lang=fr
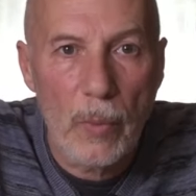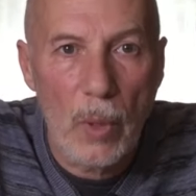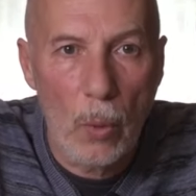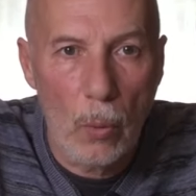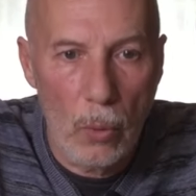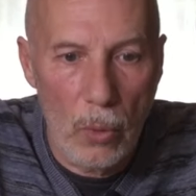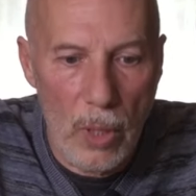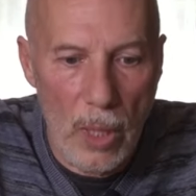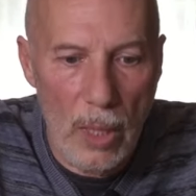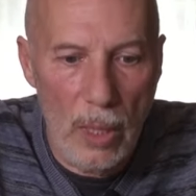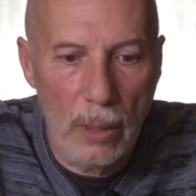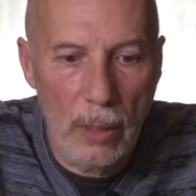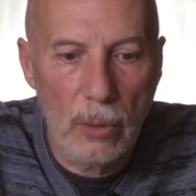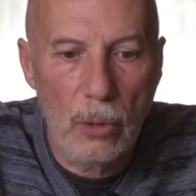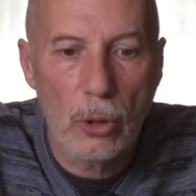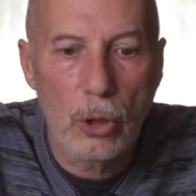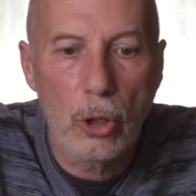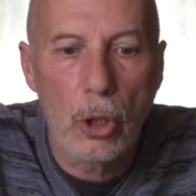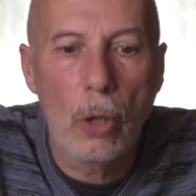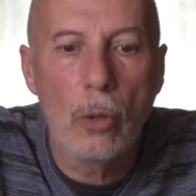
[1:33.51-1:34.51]
On a un
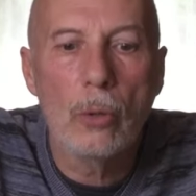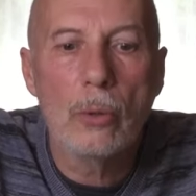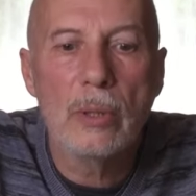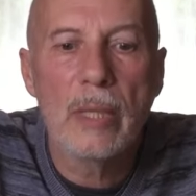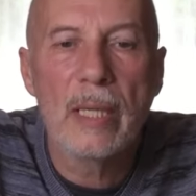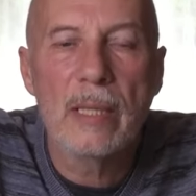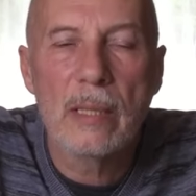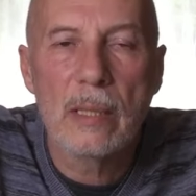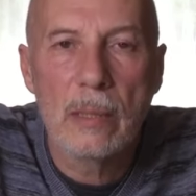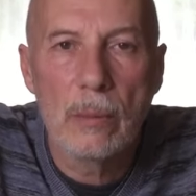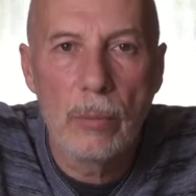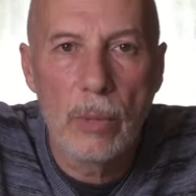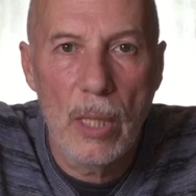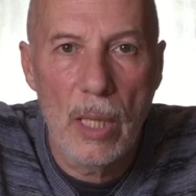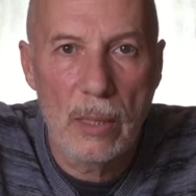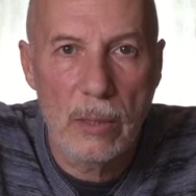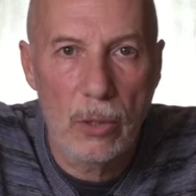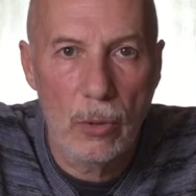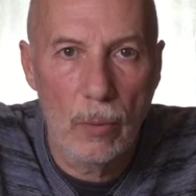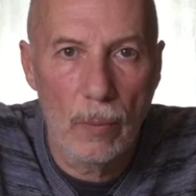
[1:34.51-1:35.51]
temps
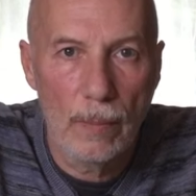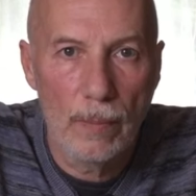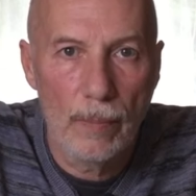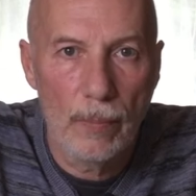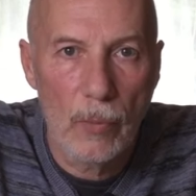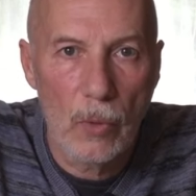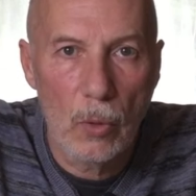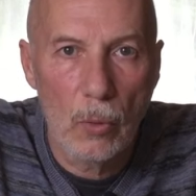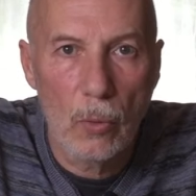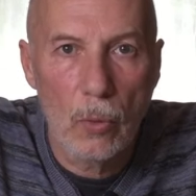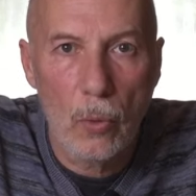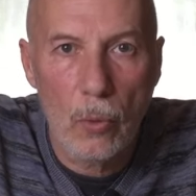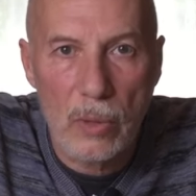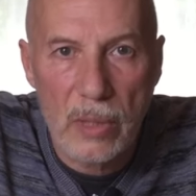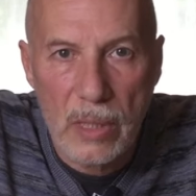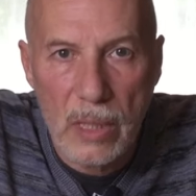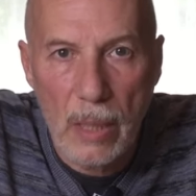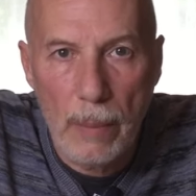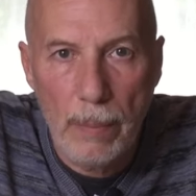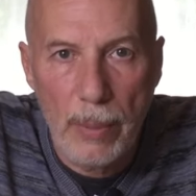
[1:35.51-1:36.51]
d'assimilation. Donc on
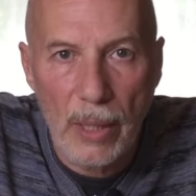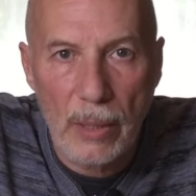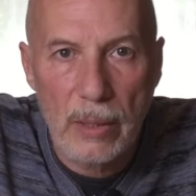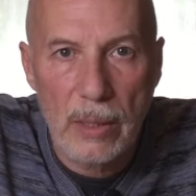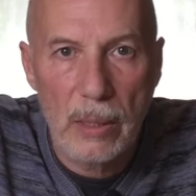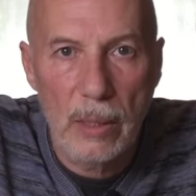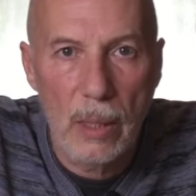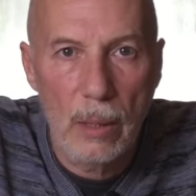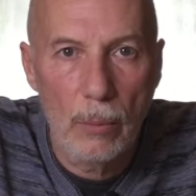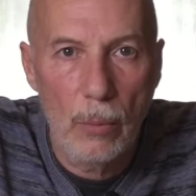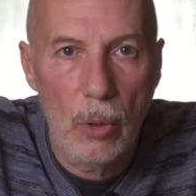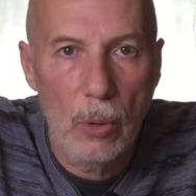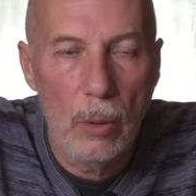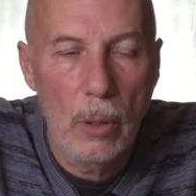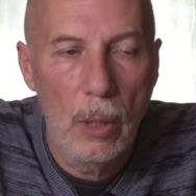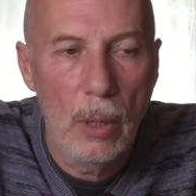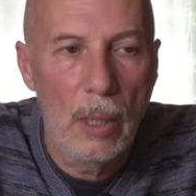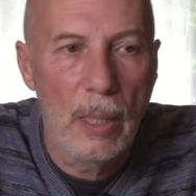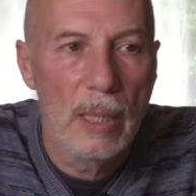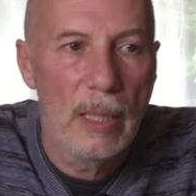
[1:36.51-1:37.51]
sait pertinemment
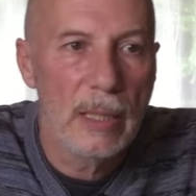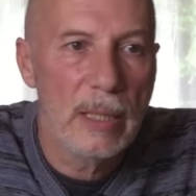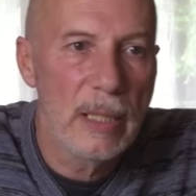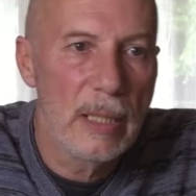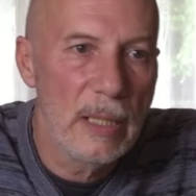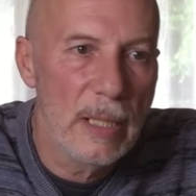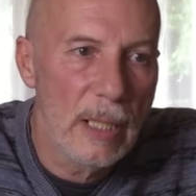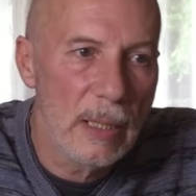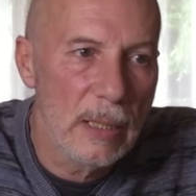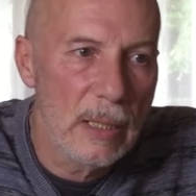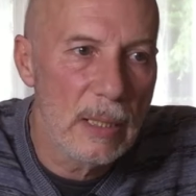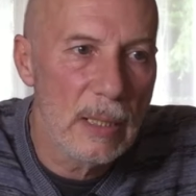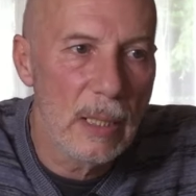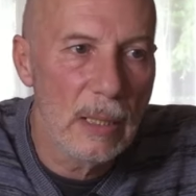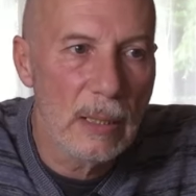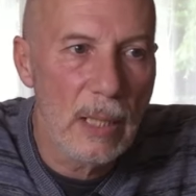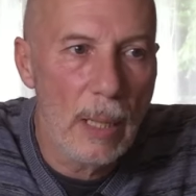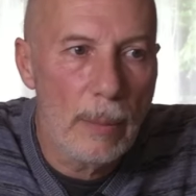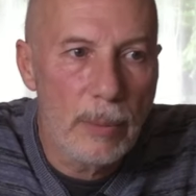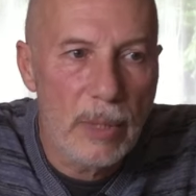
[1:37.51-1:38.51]
qu'il y a des
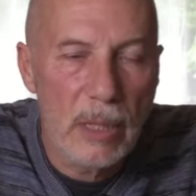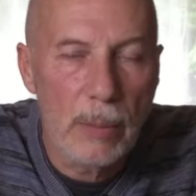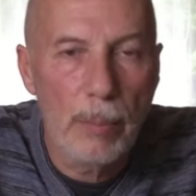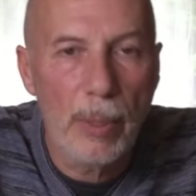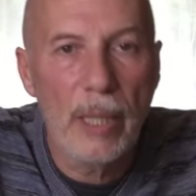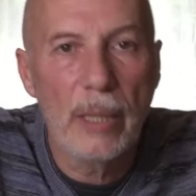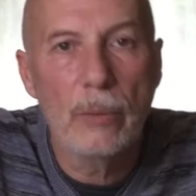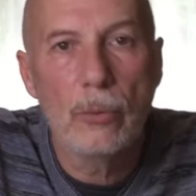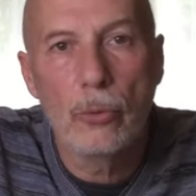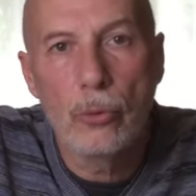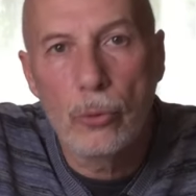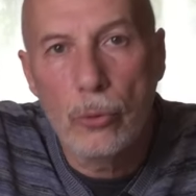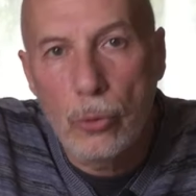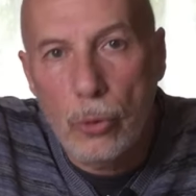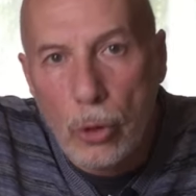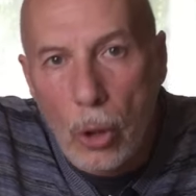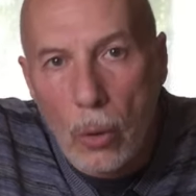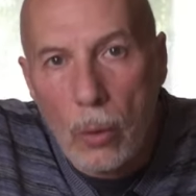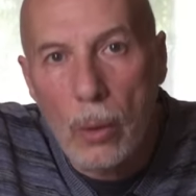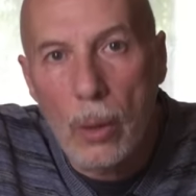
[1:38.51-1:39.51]
étapes qui prennent du
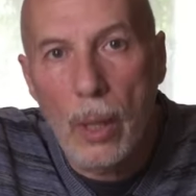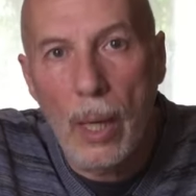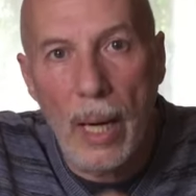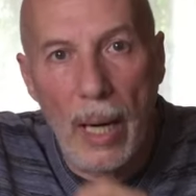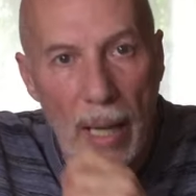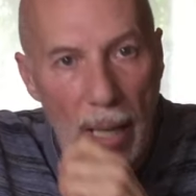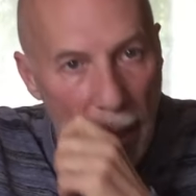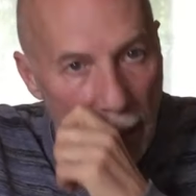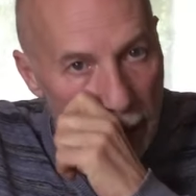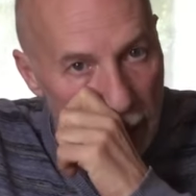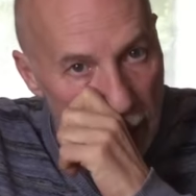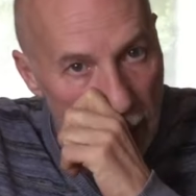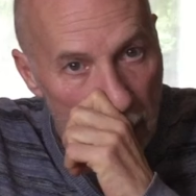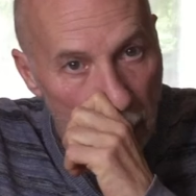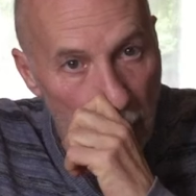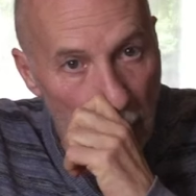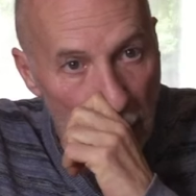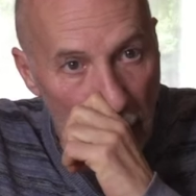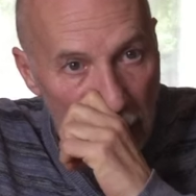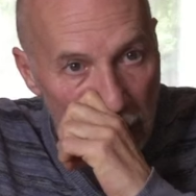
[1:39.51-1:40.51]
temps à
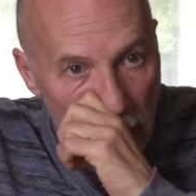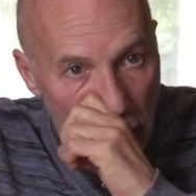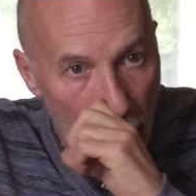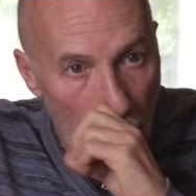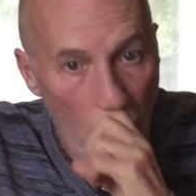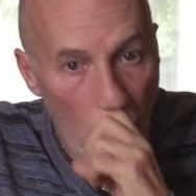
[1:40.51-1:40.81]
assimiler